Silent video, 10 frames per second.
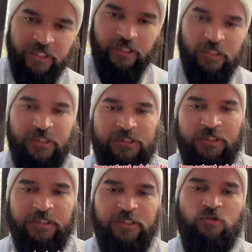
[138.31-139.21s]
करना
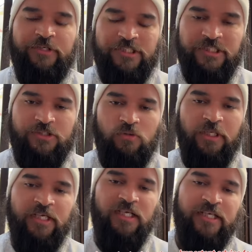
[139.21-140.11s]
चाहते और इस चीज़ को
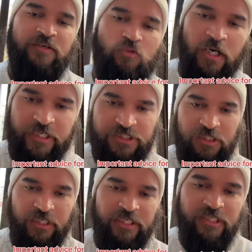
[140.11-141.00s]
लेकर के वो आगे चल
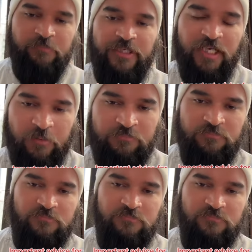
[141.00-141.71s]
रहे हैं कि भाई हम